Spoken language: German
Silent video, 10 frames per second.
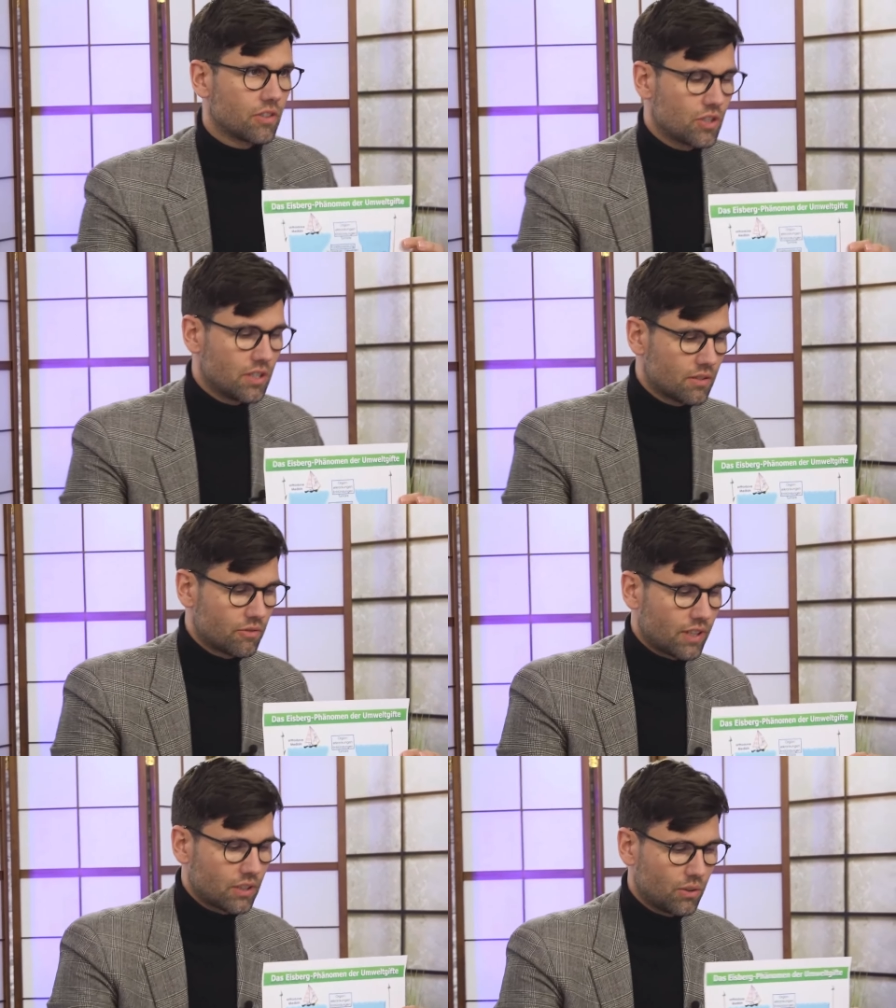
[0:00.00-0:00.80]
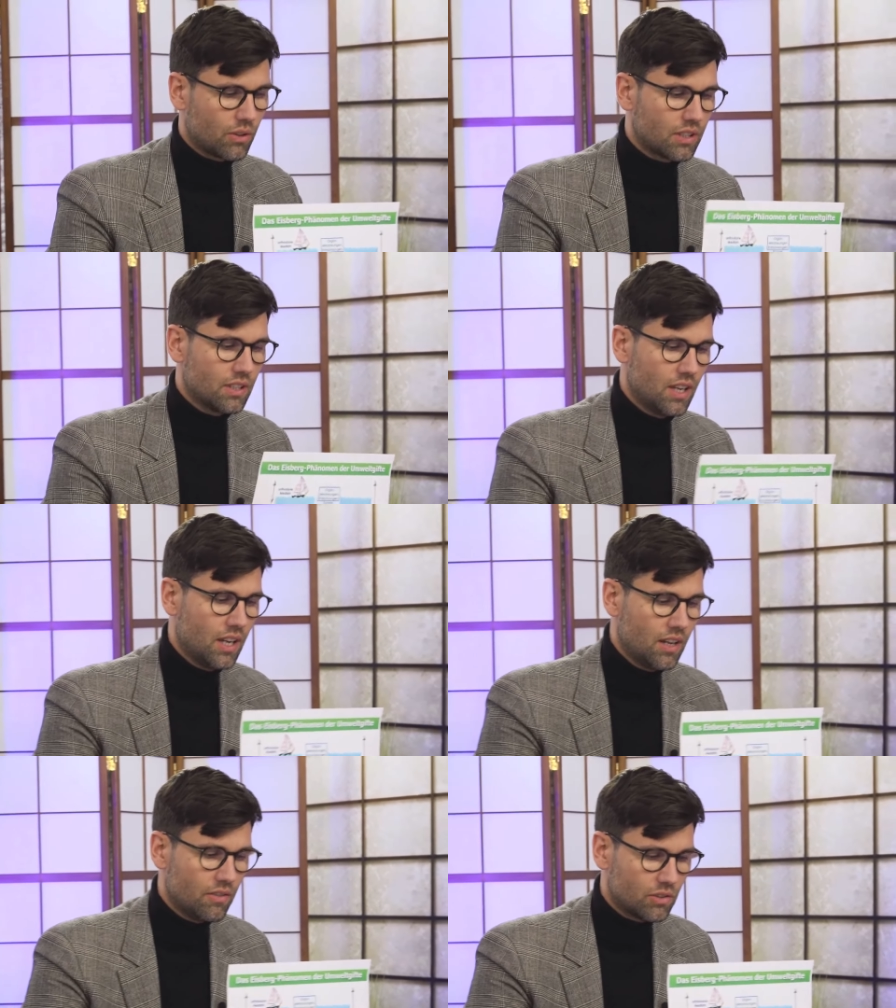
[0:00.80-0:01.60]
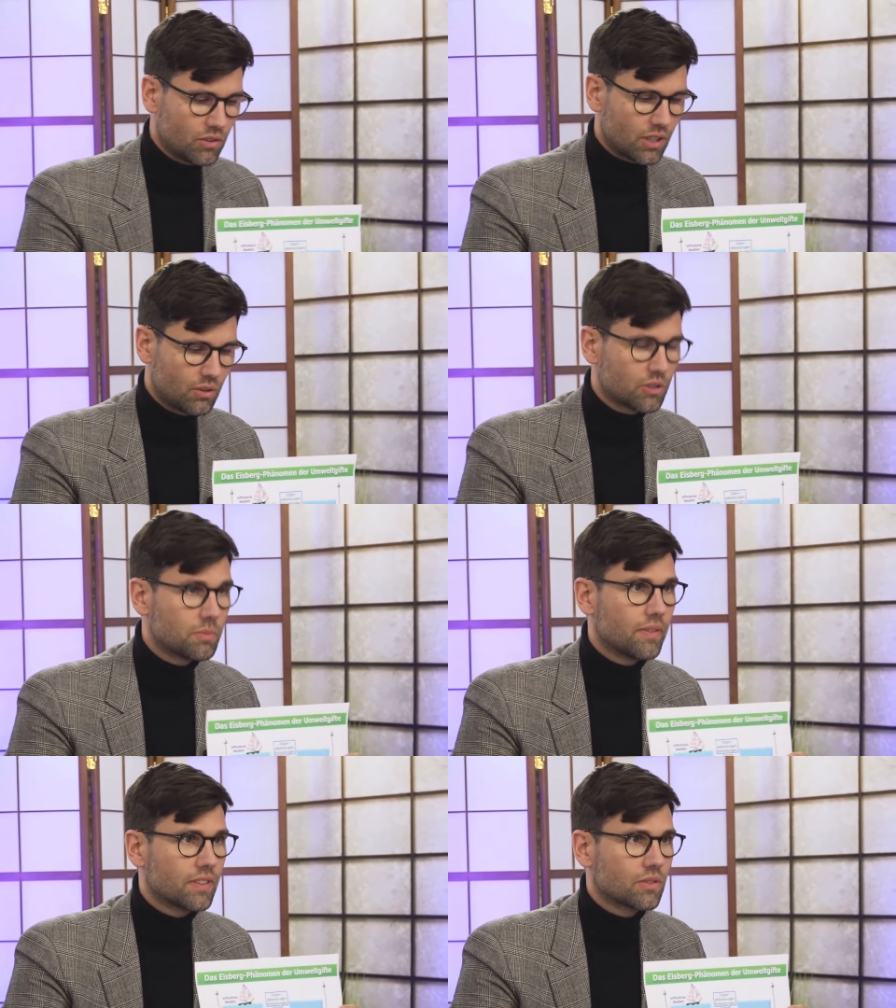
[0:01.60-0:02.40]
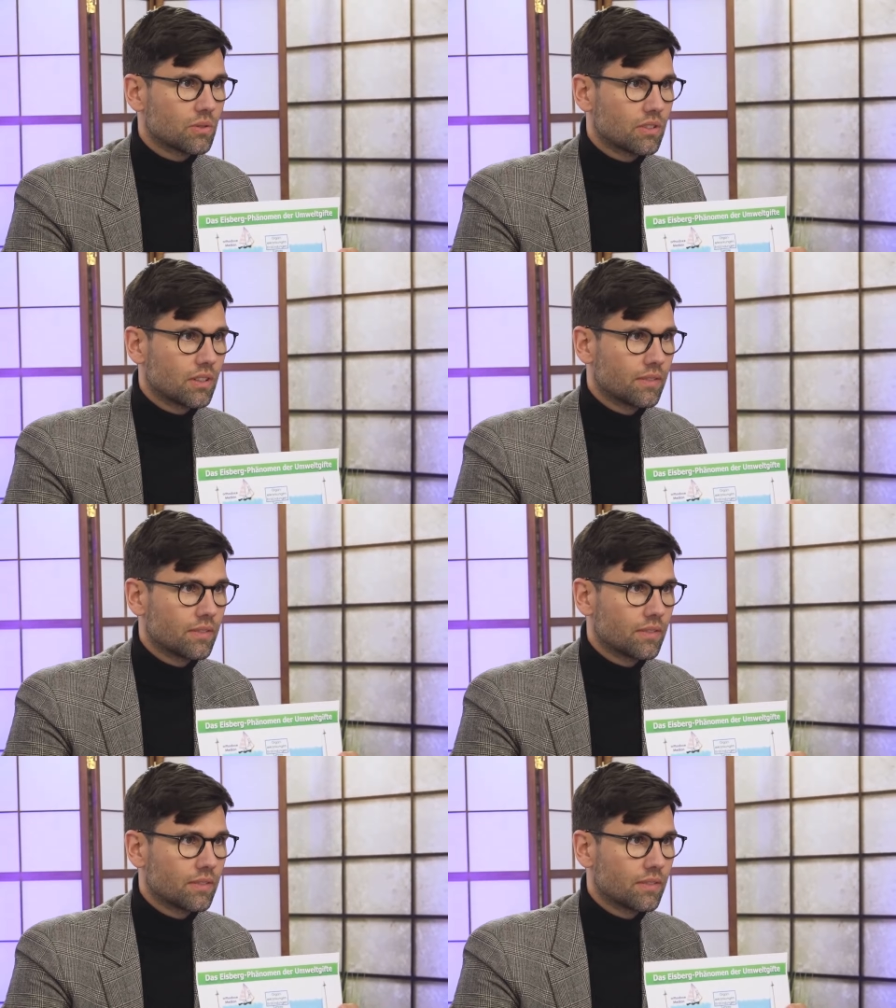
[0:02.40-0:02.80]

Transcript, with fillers: verschiedenen Faktoren. Genau. Willst du da kurz mal was Gerne.